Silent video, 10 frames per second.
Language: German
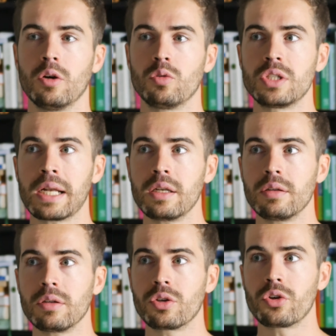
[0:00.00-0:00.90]
Und dann
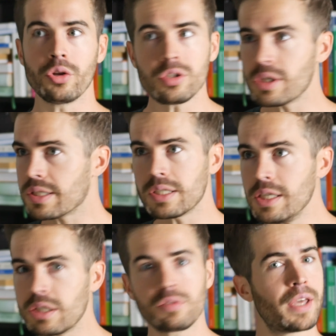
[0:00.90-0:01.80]
könnte das
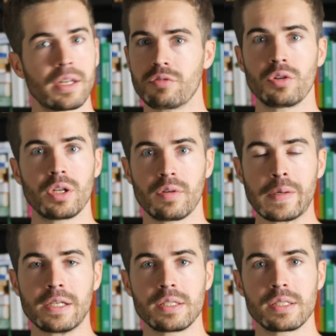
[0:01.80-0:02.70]
nicht ferner von der
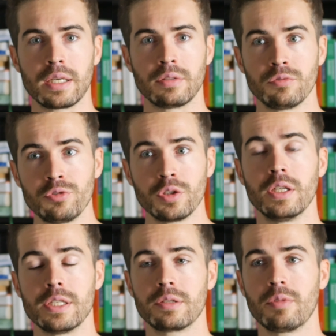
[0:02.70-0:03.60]
Wahrheit sein.
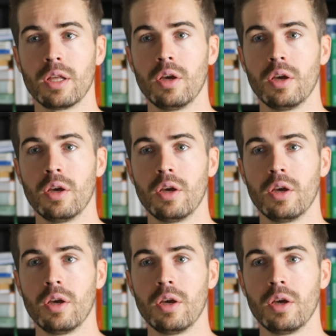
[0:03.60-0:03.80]
Wirklich.